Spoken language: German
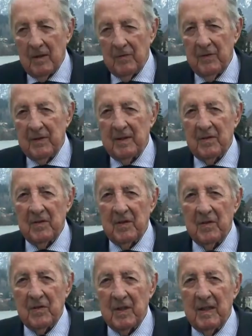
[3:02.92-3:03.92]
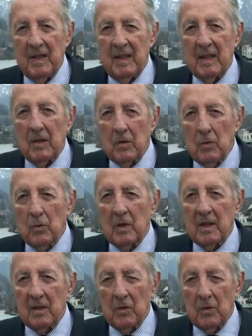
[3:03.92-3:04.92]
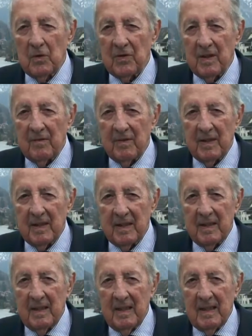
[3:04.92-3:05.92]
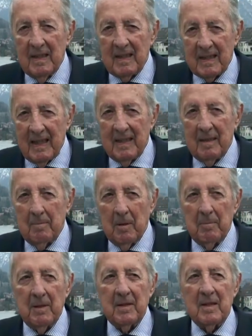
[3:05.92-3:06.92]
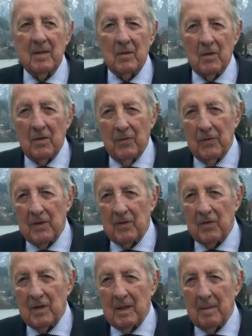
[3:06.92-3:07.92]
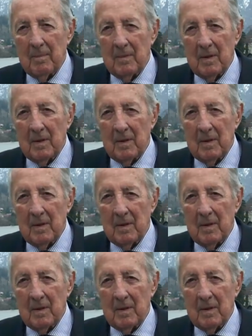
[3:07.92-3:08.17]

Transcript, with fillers: hoffe, dass die Israeli klug genug sein werden, keine Bombardierung vorzunehmen.